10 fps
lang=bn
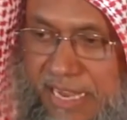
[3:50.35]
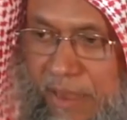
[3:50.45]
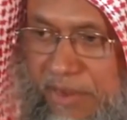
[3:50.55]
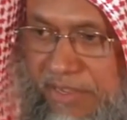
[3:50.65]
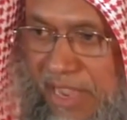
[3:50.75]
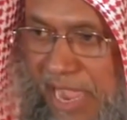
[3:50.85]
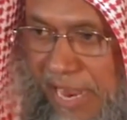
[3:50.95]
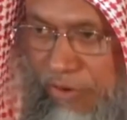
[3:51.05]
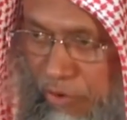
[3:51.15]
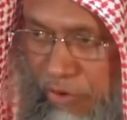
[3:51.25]
নামাজে
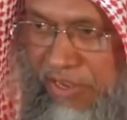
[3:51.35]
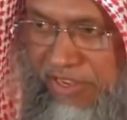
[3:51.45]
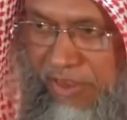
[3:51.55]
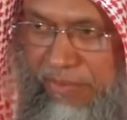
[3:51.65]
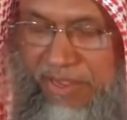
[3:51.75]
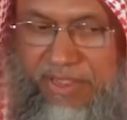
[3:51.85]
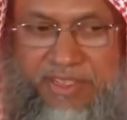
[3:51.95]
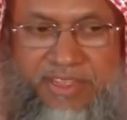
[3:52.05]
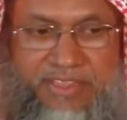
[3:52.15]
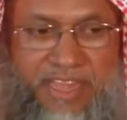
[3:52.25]
আটক হয়ে যাবে
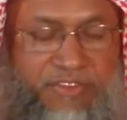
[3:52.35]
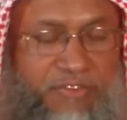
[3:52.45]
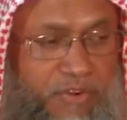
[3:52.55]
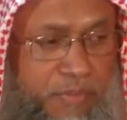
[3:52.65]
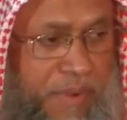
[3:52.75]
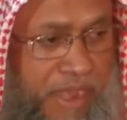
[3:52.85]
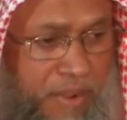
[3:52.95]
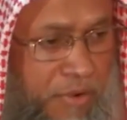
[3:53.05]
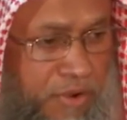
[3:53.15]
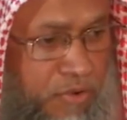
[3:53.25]
তার জন্য পার
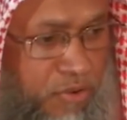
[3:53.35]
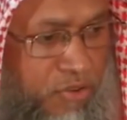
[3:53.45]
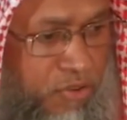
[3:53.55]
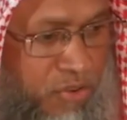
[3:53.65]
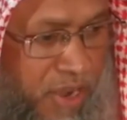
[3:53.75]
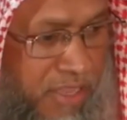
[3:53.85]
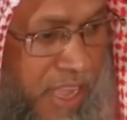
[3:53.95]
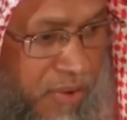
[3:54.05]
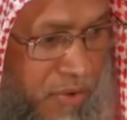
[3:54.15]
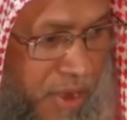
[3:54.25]
হওয়ার কোনো সুযোগ আর
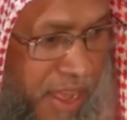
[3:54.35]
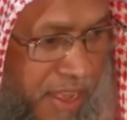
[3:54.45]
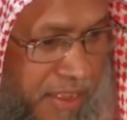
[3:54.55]
থাকলো না